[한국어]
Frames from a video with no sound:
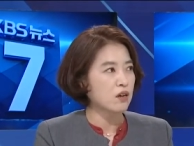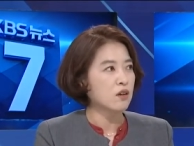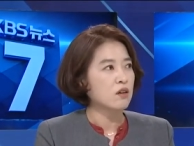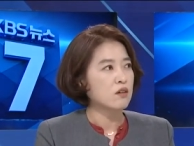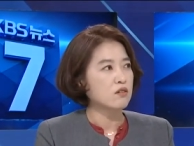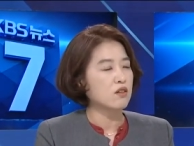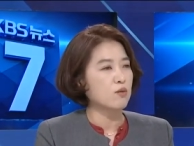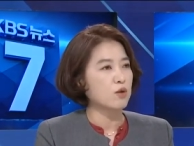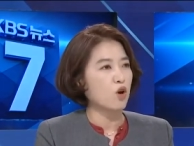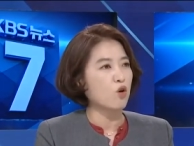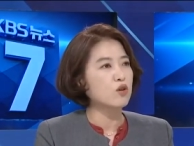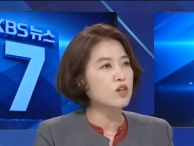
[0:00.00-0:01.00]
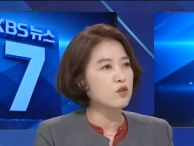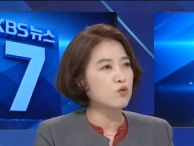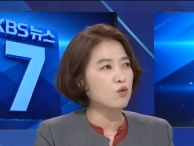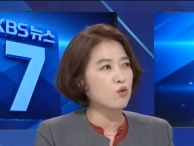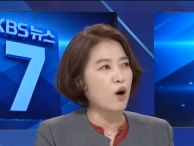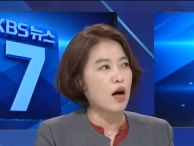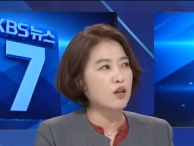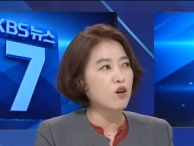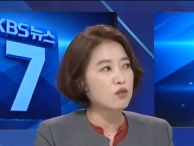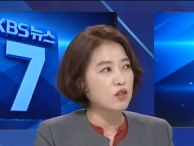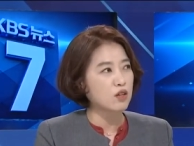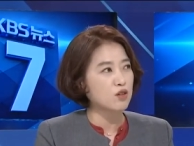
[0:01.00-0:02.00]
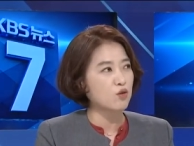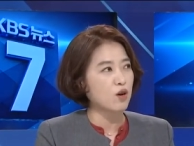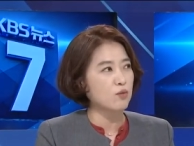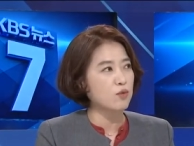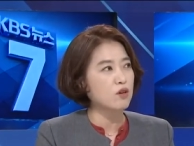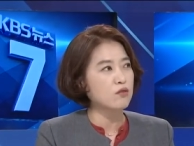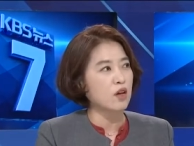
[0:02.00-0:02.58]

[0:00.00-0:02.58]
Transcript: 음. 그다음에 경기도 광역 단위로 하면